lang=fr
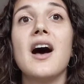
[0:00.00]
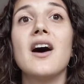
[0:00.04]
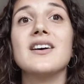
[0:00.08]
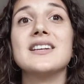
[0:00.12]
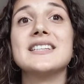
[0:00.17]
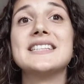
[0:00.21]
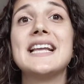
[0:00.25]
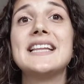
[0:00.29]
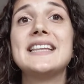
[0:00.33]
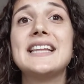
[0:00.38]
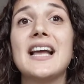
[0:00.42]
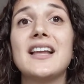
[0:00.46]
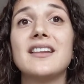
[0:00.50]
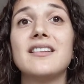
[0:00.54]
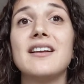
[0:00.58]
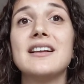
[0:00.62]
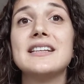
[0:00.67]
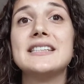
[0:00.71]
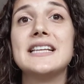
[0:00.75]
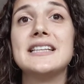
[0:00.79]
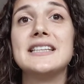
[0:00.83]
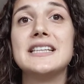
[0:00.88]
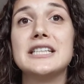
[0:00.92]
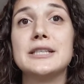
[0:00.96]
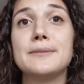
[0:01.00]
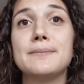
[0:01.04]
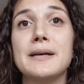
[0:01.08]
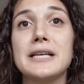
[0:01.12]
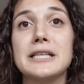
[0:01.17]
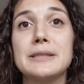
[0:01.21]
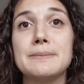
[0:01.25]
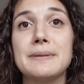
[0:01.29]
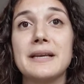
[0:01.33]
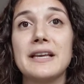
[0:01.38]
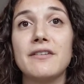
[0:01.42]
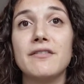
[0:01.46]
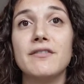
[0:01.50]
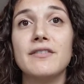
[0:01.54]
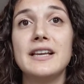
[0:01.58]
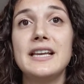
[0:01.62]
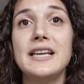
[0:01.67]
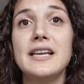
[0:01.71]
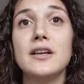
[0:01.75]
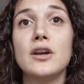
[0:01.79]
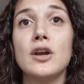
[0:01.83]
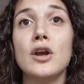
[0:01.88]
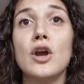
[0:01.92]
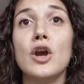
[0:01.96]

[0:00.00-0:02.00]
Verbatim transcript: En s'attardant à cet espace privé,